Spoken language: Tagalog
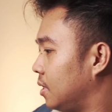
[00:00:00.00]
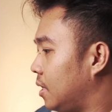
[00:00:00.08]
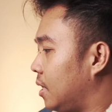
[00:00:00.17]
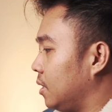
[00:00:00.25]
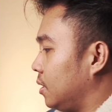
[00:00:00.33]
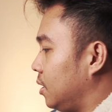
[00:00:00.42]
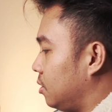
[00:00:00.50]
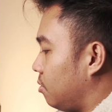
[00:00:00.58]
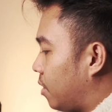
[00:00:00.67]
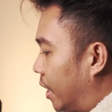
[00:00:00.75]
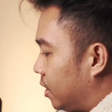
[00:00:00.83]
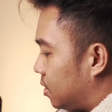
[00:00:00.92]
At
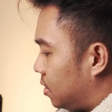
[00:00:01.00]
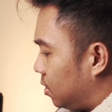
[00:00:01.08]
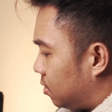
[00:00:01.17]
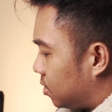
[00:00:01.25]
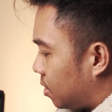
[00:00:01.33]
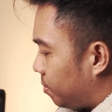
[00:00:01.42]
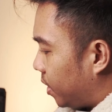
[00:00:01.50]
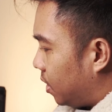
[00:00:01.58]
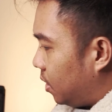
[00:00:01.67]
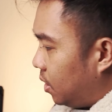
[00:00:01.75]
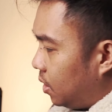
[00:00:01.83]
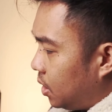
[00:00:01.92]
dito guys, dito sa may,
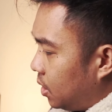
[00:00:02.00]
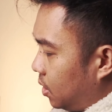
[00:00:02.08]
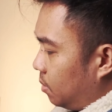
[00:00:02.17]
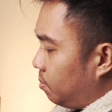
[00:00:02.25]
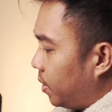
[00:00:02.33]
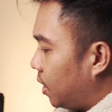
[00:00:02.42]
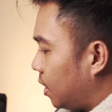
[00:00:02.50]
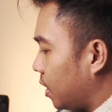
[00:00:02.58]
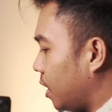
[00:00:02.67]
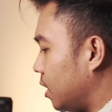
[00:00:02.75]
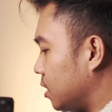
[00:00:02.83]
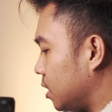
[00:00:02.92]
may
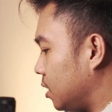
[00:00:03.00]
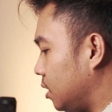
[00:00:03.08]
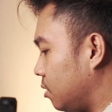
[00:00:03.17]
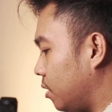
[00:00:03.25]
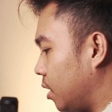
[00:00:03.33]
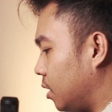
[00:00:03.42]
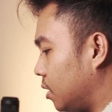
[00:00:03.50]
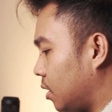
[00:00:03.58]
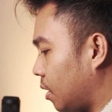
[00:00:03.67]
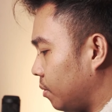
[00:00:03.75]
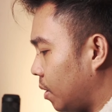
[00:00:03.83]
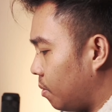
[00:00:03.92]
lalagyan siya dito eh.
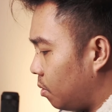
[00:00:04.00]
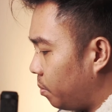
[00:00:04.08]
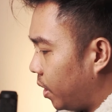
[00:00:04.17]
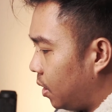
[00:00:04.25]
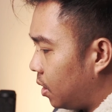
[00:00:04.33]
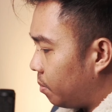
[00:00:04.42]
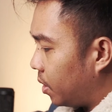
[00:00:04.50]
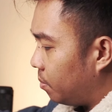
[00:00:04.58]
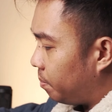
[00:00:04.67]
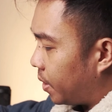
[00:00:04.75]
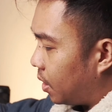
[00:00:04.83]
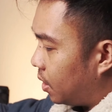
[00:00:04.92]
Naramdaman ko may laman
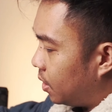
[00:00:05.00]
pa.